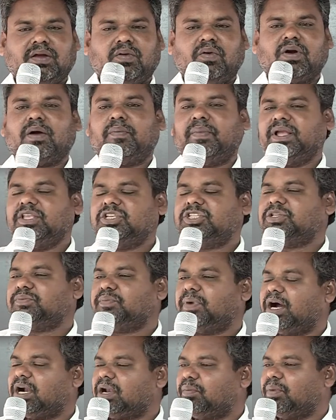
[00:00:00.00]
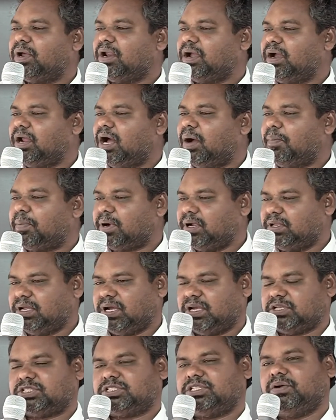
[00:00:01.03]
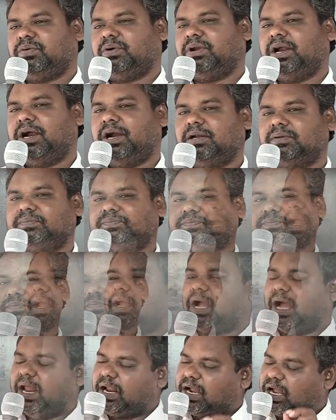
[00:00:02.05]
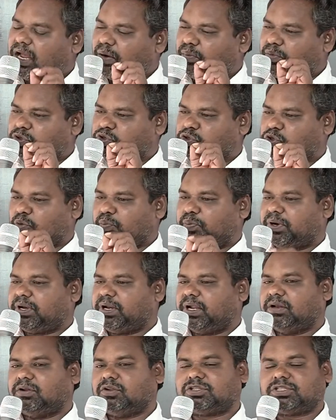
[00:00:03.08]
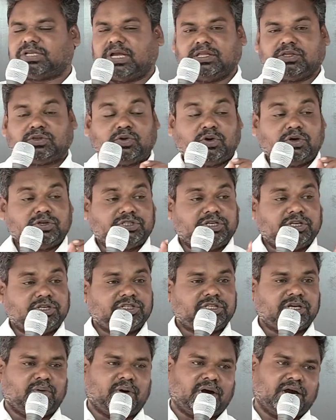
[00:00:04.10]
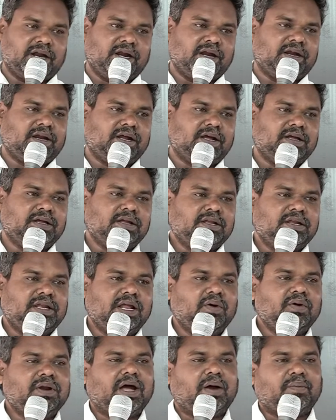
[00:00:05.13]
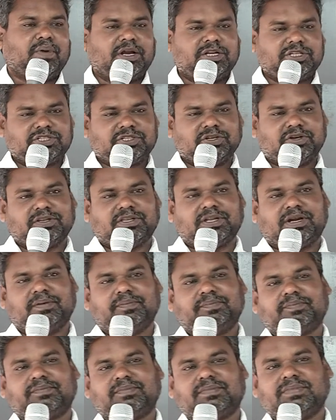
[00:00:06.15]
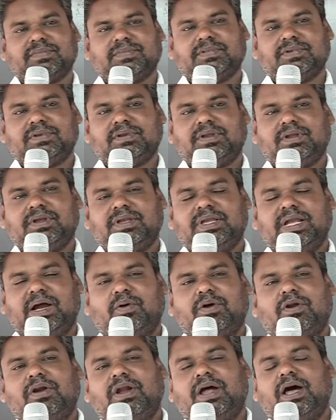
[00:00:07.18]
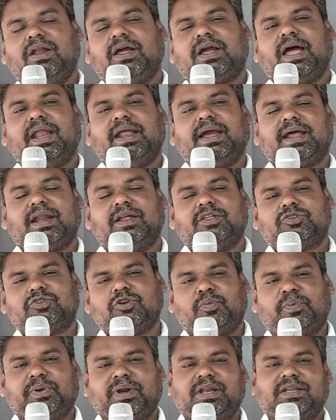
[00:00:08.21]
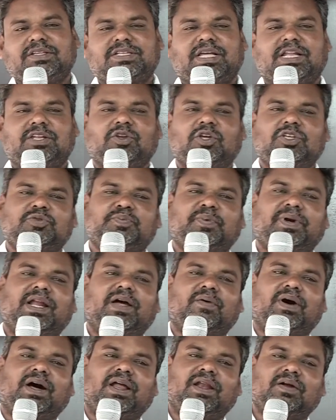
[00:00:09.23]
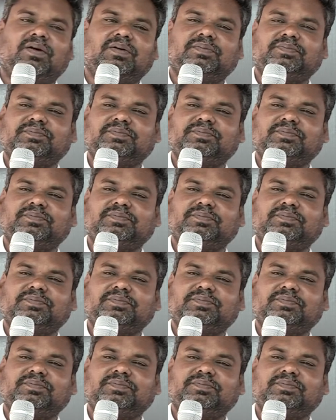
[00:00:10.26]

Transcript: ఒక మంచి మాట మన జ్ఞాపకం చేస్తూ ఉన్నాడు కనికరము చూపటి అందు సంతోషించేవాడంట దేవునామాని నామాని స్తోత్రం ఎవరున్నారు కనికరం చూపటి అందు సంతోషపడేవాళ్ళు